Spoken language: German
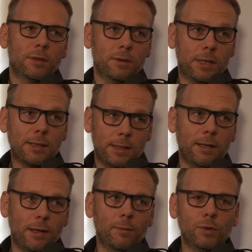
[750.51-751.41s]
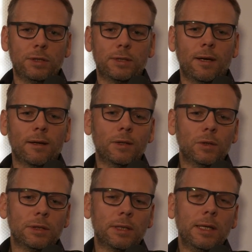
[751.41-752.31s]
Sehr, sehr lange, muss ich sagen.
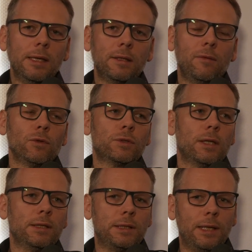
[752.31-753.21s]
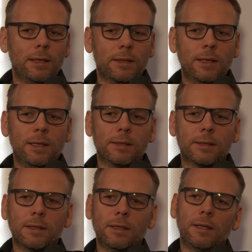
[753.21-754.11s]
Und die Funktionalität ist